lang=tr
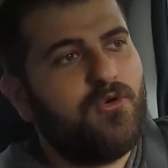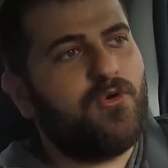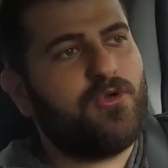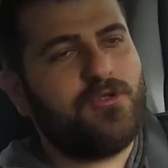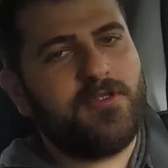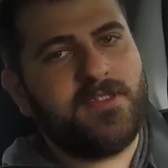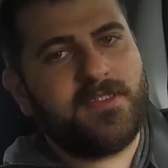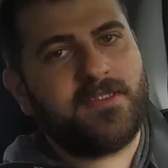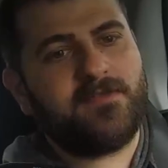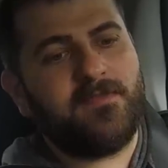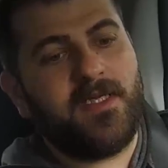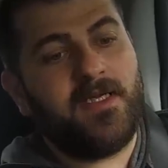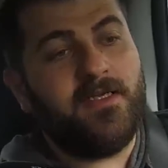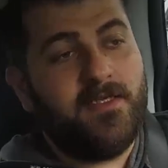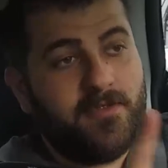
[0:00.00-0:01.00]
Koltuk
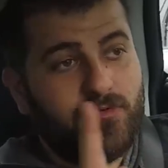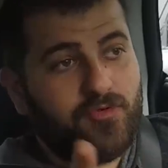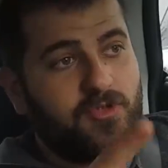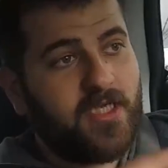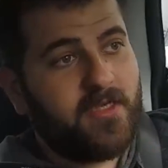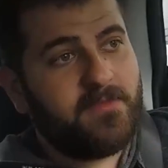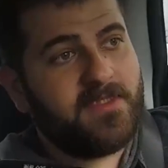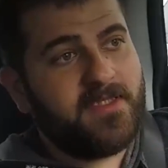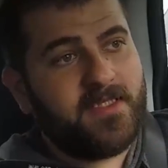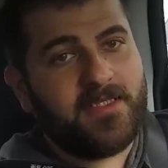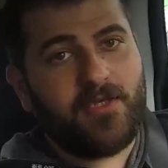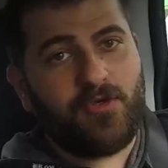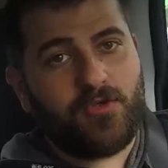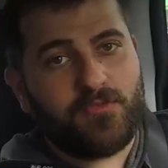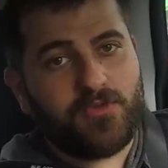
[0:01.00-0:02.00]
ısıtma güzel bir
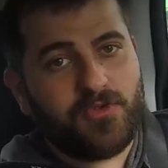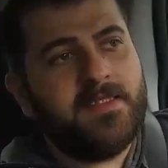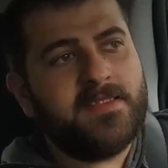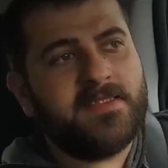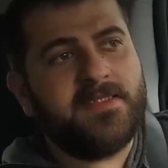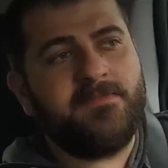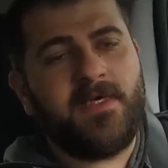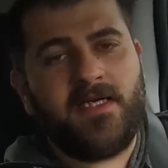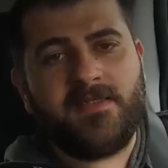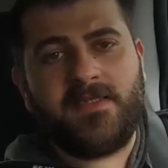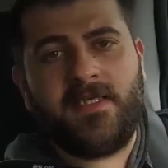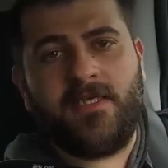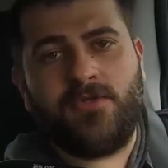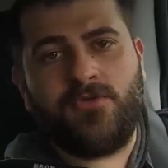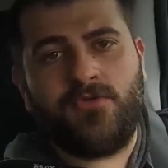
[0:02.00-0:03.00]
detay olmuş.
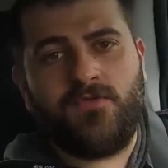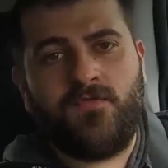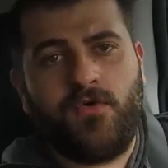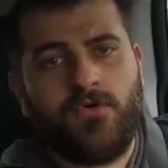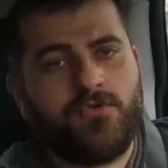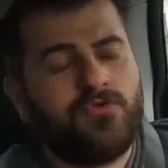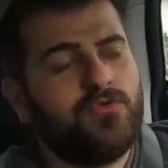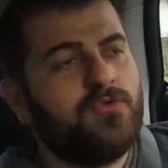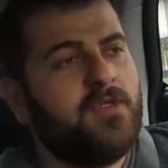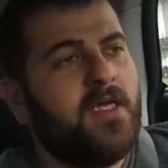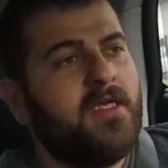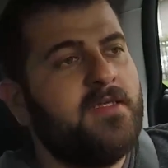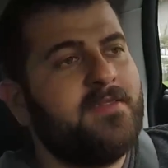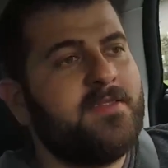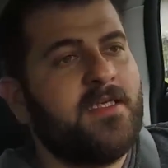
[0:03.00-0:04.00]
Smart
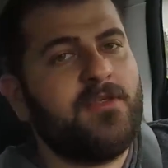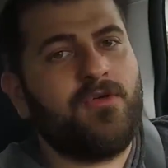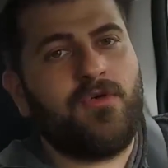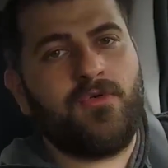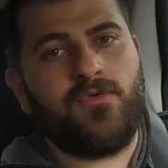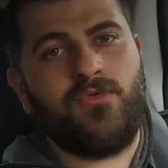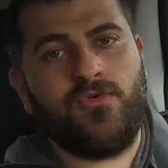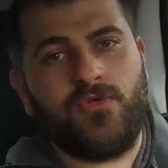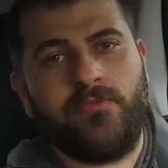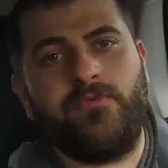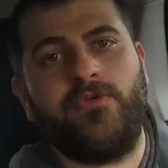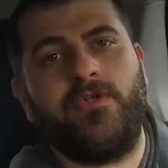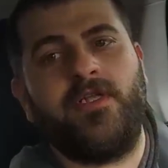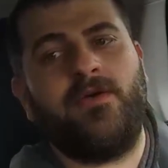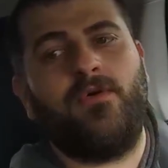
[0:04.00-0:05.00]
EQ42'da Renault
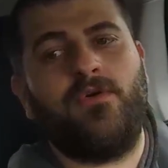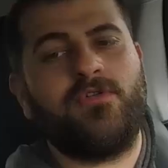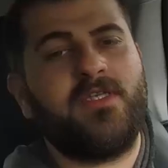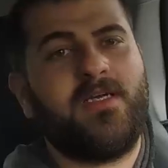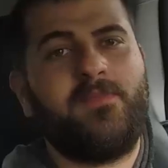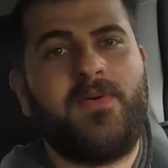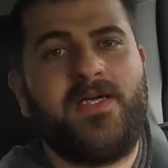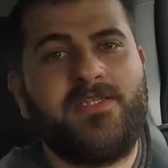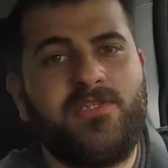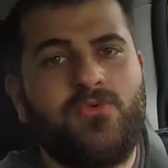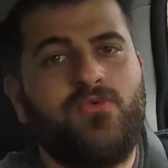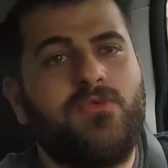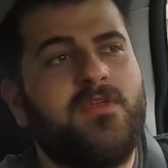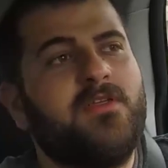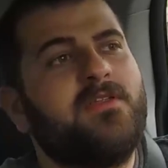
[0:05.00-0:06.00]
grubuyla ortak parça
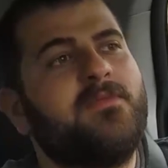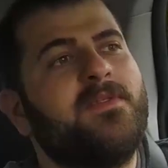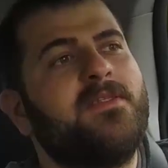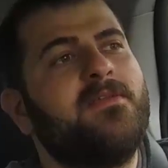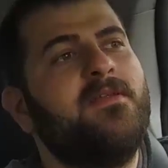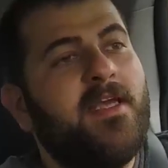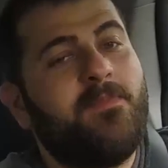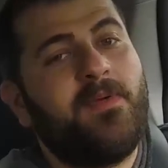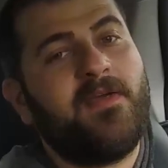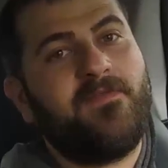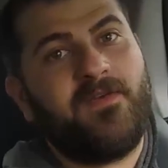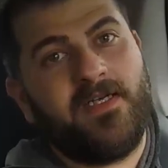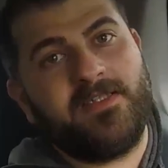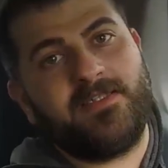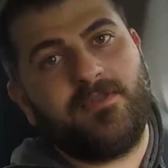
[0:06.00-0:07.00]
kullanımın epey
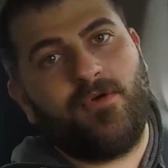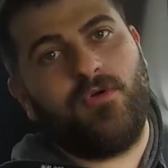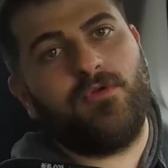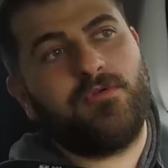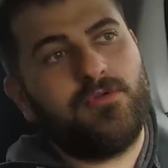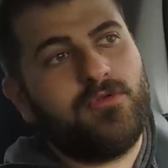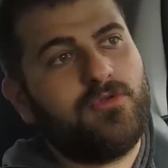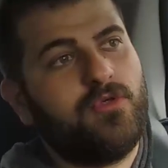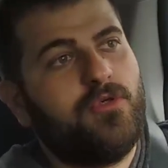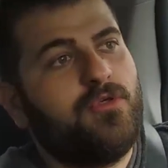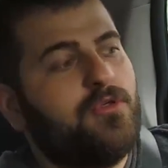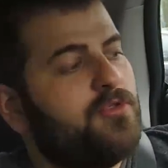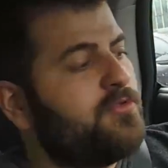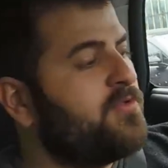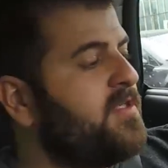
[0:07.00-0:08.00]
fazla olduğunu
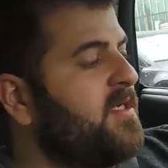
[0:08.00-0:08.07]
görüyoruz.